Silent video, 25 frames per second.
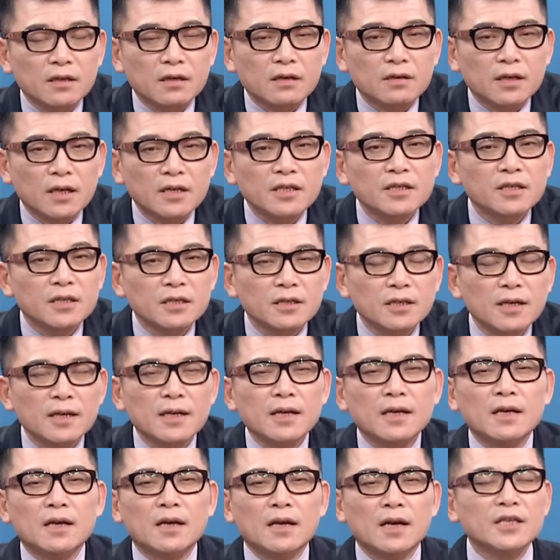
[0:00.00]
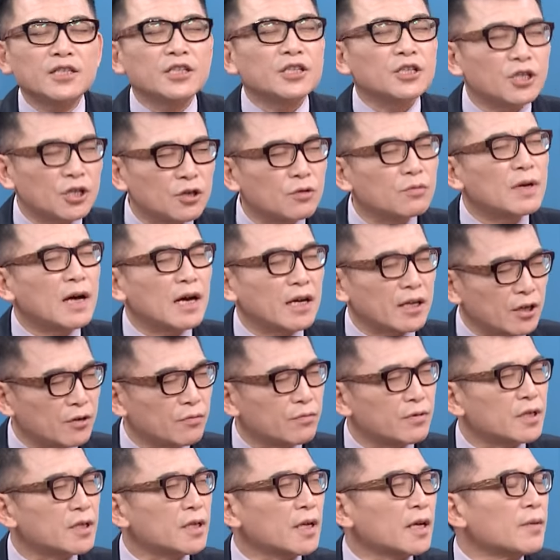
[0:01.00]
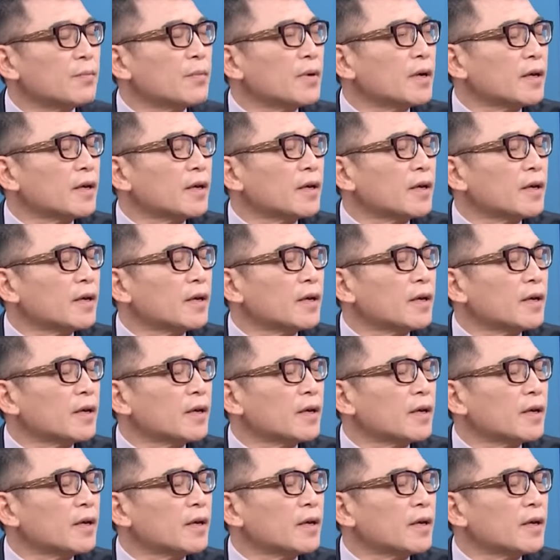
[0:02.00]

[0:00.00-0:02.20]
的。但是，而且救人救谁？